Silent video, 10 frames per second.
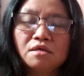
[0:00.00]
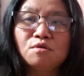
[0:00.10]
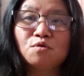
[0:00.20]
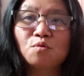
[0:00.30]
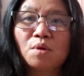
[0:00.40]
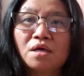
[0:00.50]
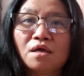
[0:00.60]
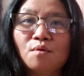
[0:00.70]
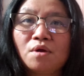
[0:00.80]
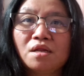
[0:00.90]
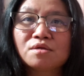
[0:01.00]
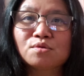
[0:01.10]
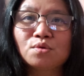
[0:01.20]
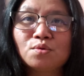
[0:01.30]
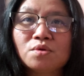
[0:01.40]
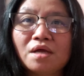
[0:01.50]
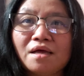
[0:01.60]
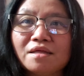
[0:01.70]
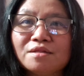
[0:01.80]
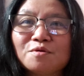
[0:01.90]
yung mga walang
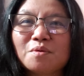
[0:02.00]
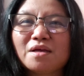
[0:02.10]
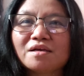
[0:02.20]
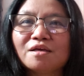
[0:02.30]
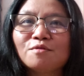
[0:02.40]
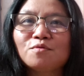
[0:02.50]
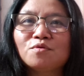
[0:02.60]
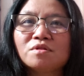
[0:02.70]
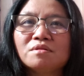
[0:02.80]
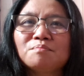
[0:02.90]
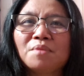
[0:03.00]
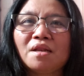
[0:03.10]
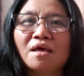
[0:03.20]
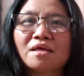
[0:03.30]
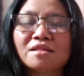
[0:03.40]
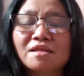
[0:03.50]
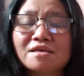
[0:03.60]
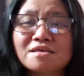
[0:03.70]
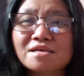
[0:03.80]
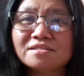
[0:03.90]
tulugan, yung mga ganun, palaging
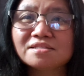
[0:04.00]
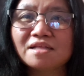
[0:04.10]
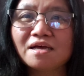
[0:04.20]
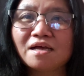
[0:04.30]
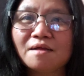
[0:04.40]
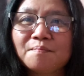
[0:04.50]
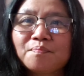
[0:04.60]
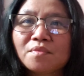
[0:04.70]
nangingisda,